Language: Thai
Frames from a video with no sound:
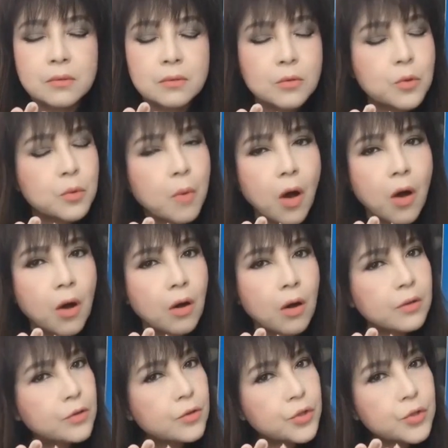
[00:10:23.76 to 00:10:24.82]
คุณหมอ
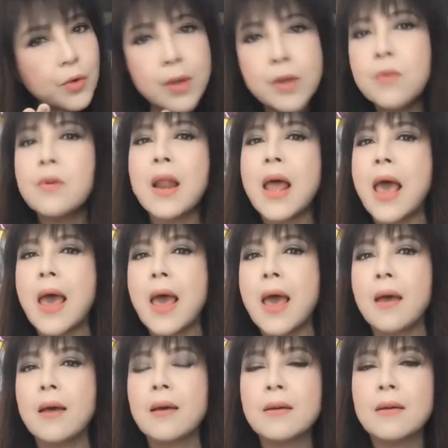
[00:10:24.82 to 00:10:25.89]
ช่วยดูแล
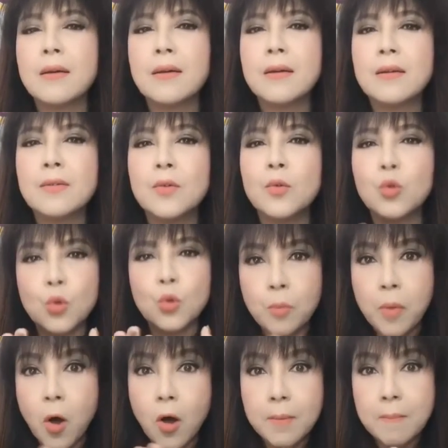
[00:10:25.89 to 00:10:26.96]
อุทุม
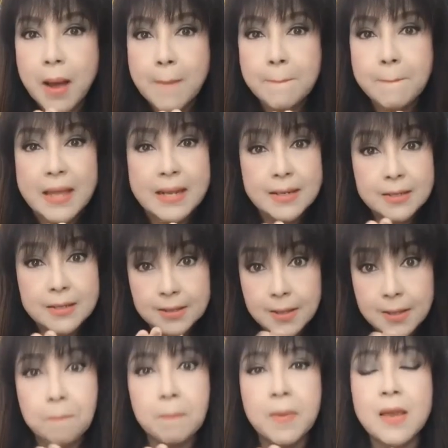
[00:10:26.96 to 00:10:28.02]
พรมาเป็น
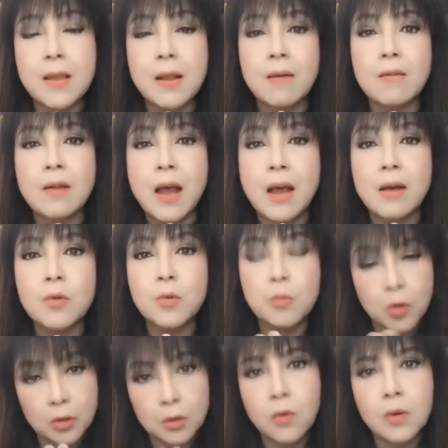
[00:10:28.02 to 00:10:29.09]
10 ปีแล้วนะ คุณห
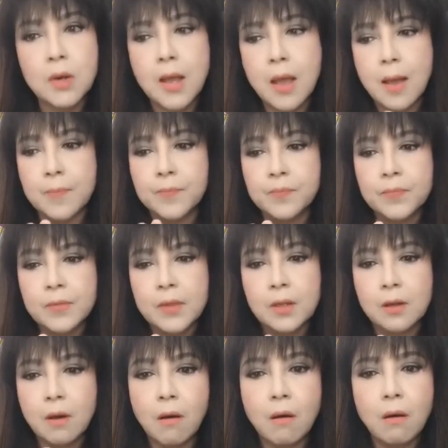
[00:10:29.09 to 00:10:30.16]
มอต้นเนี่ย
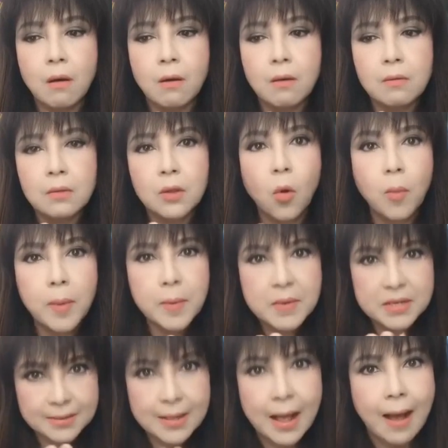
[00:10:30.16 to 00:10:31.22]
ก็โทรไปป
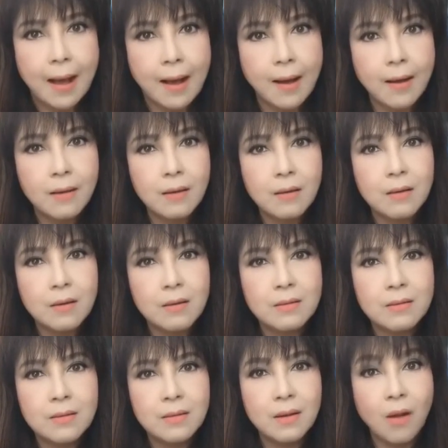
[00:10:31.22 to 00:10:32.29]
รึกษา
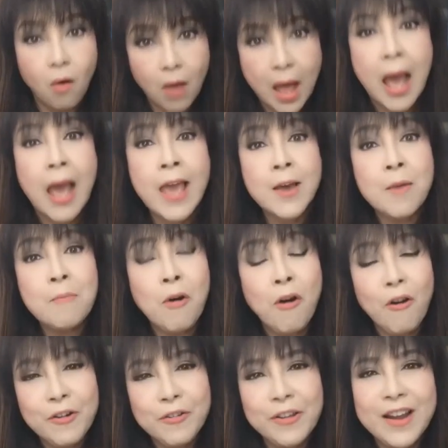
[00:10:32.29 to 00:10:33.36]
ร้องไห้กับหมอ
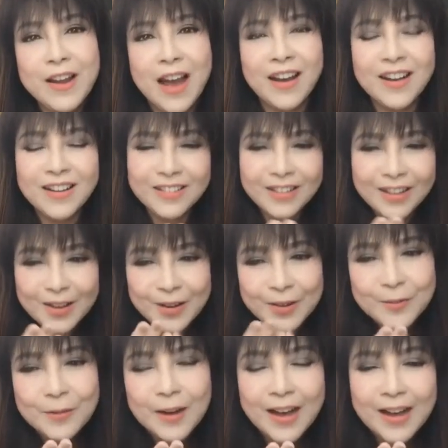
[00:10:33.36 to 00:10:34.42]
ด้วยนะ
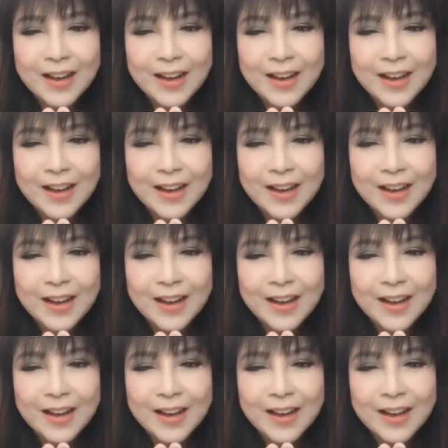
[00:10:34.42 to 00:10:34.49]
ว่า